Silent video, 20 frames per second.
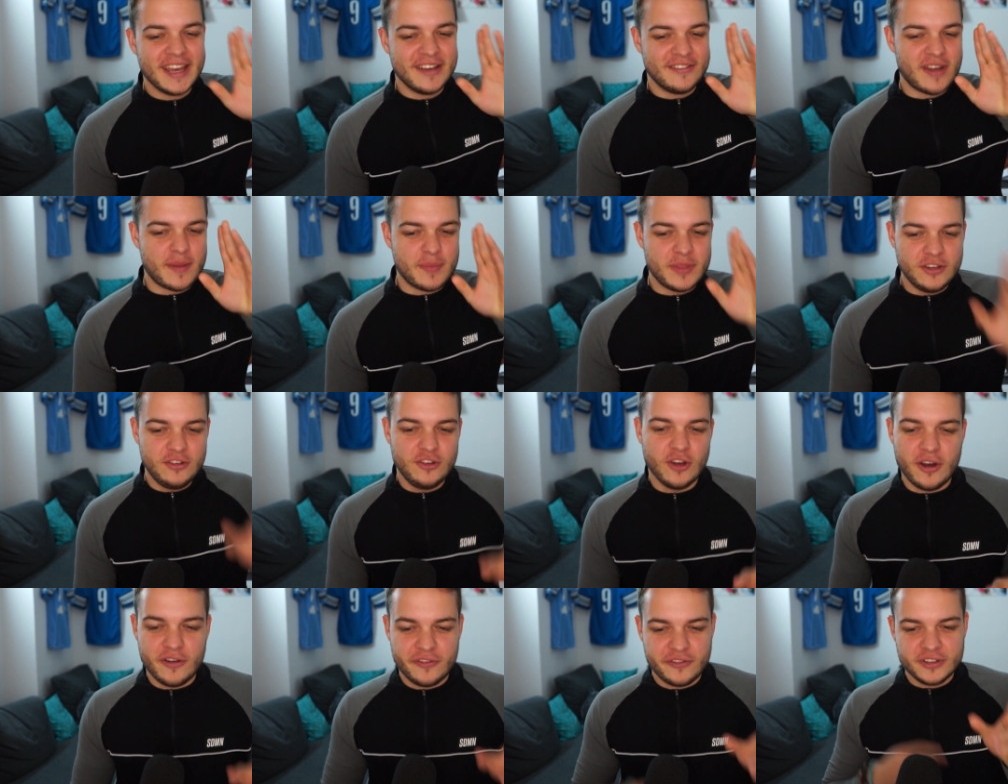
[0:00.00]
Wir haben die
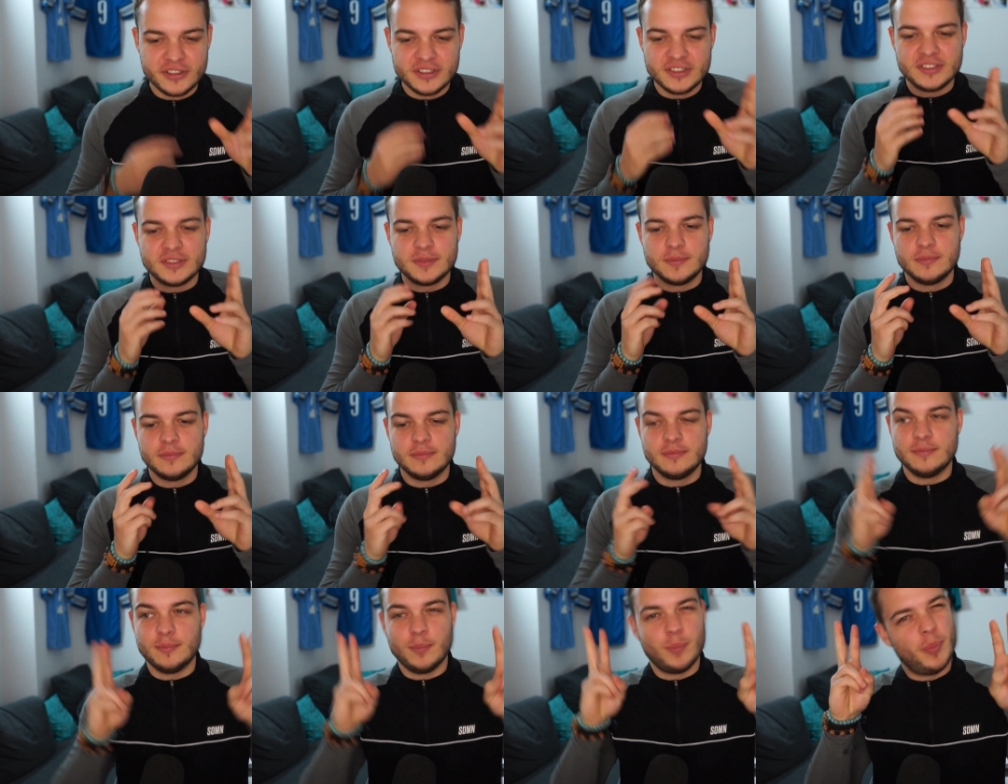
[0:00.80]
Dolphins
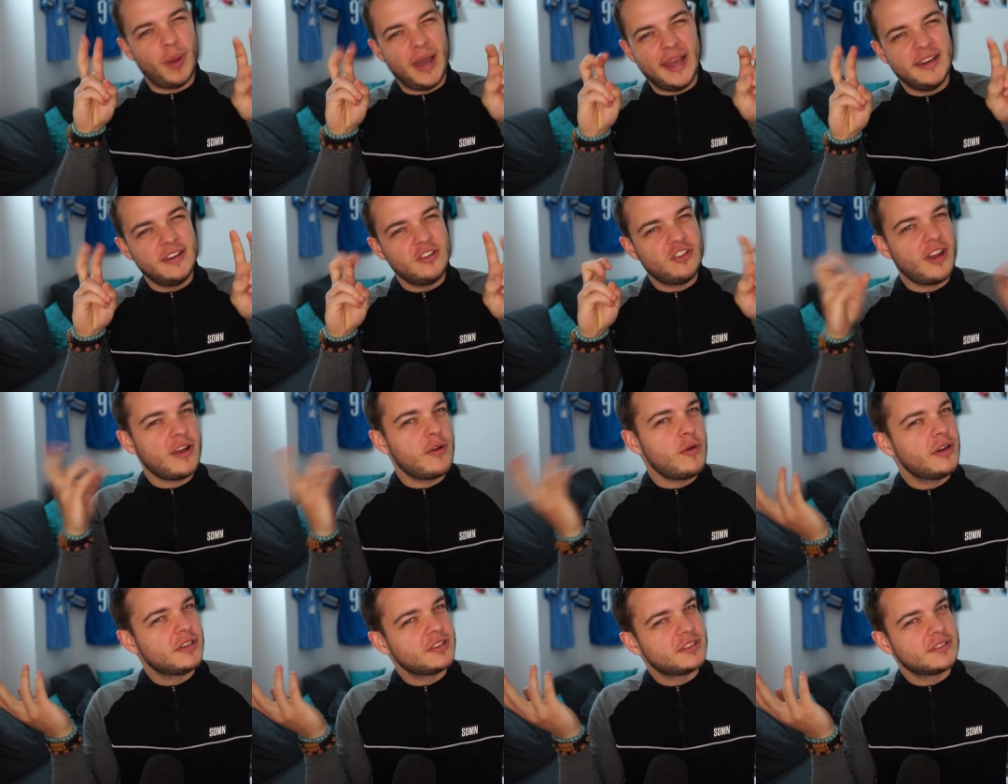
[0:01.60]
bei den
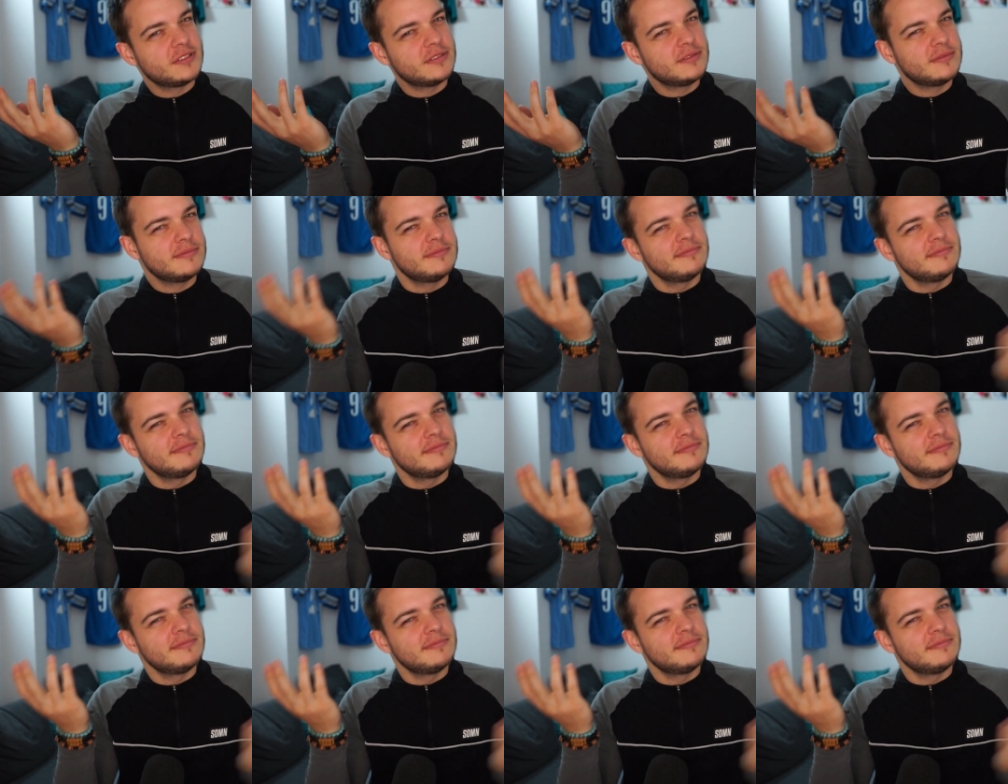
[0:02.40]
Jaguars.